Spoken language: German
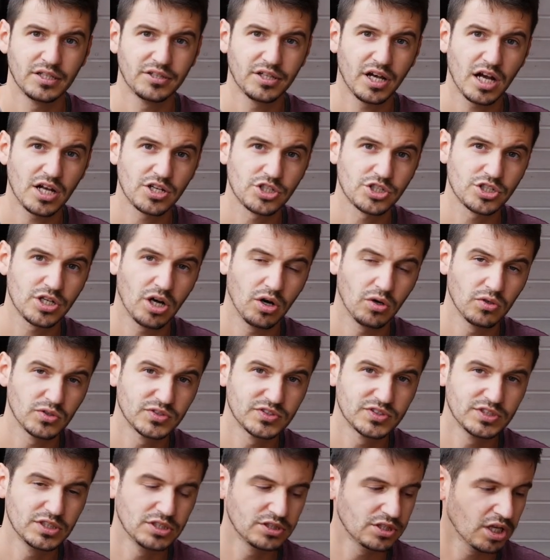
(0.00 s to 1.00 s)
Etagen
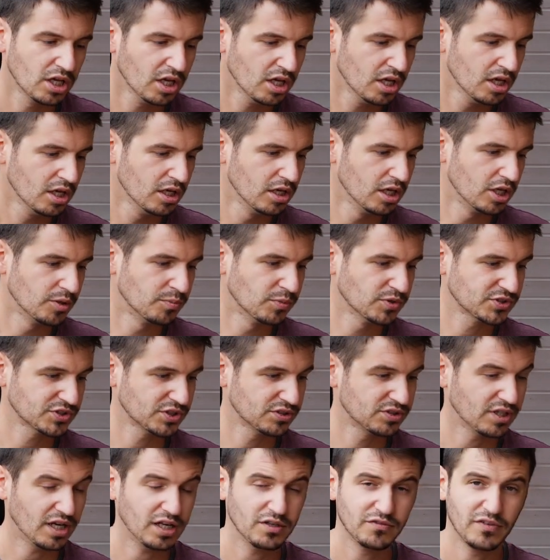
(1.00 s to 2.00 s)
aussieht. Ich
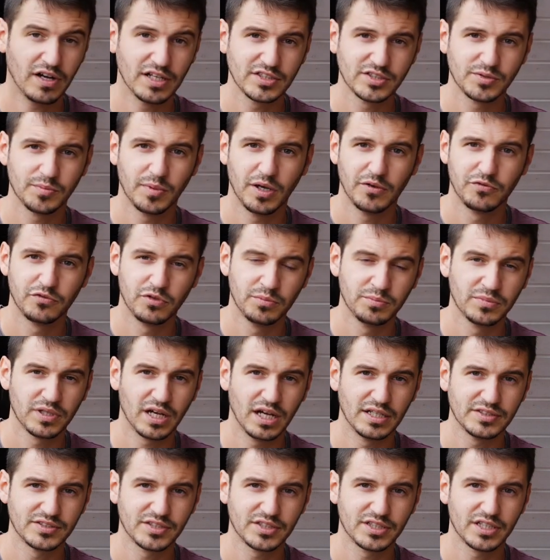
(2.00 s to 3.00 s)
musste teilweise bei
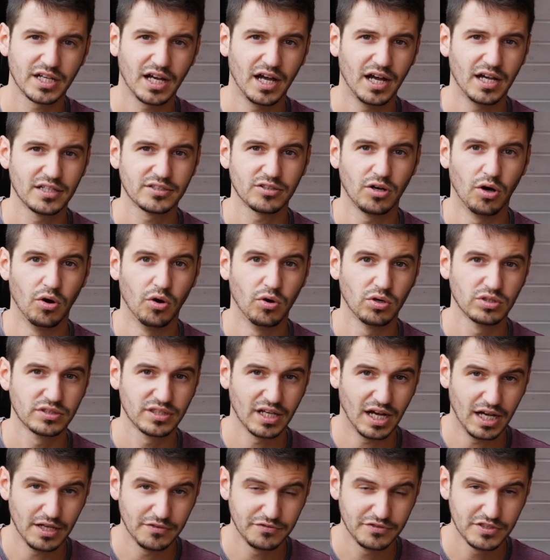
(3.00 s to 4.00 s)
35 Grad auch
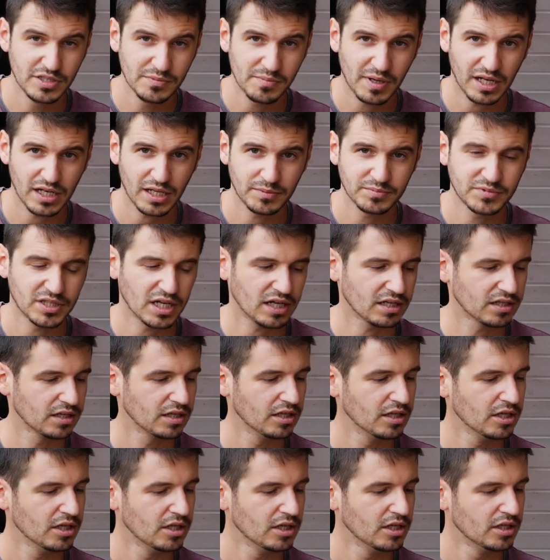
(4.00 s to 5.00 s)
drei, viermal am Tag
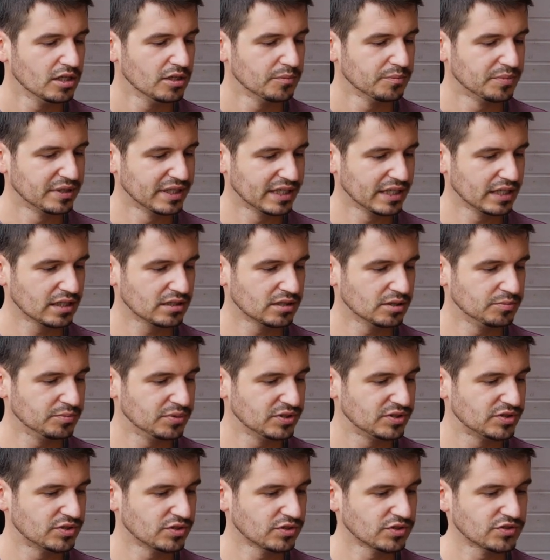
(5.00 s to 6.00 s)
beregnen
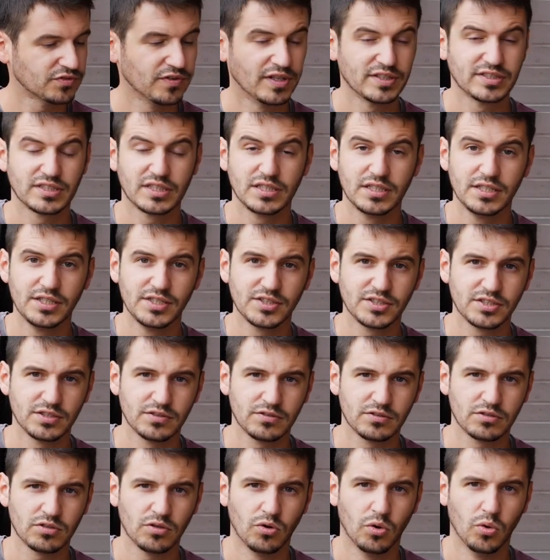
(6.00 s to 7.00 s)
bzw.
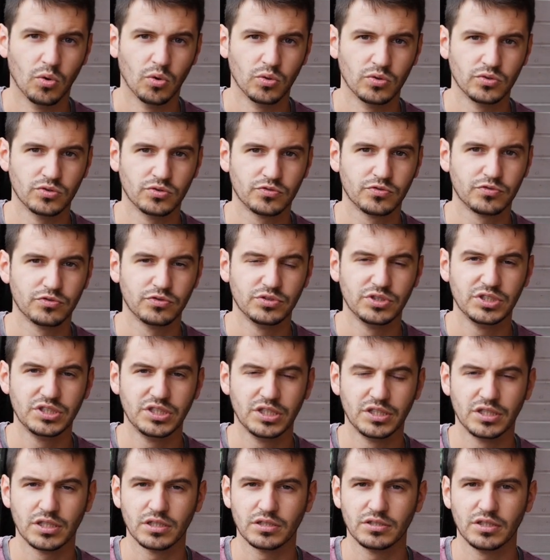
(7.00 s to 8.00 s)
gießen. Und für
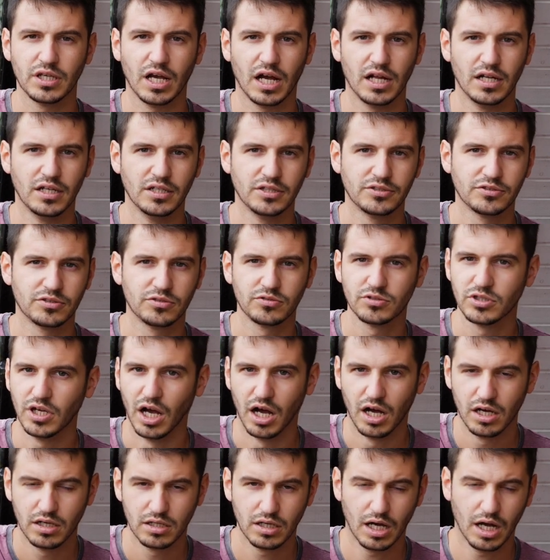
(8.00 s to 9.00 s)
diejenigen, die halt
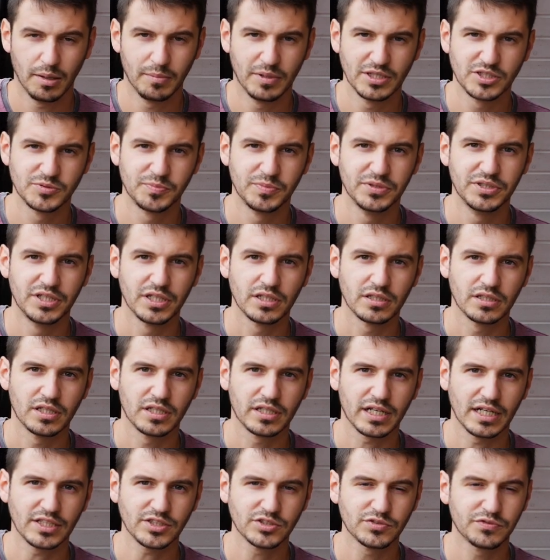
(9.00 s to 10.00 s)
ja, arbeitsbedingt
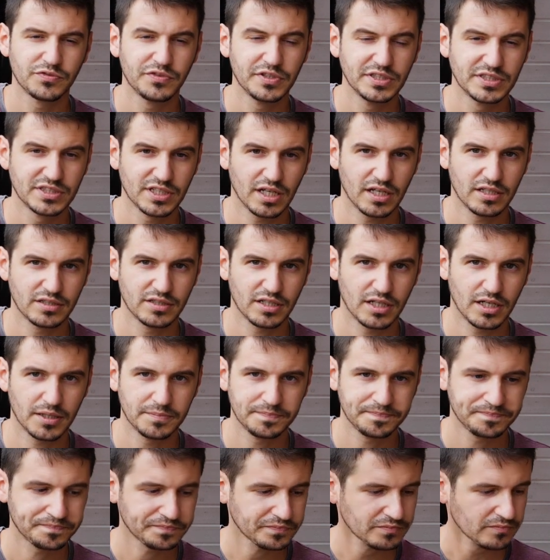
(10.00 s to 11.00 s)
nicht ganz so viel Zeit
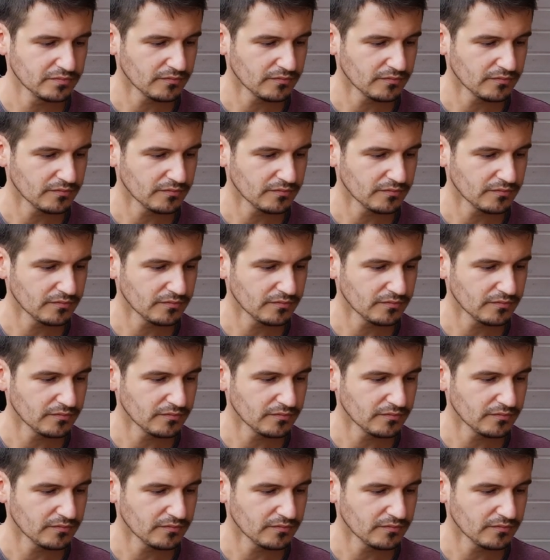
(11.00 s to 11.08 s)
haben,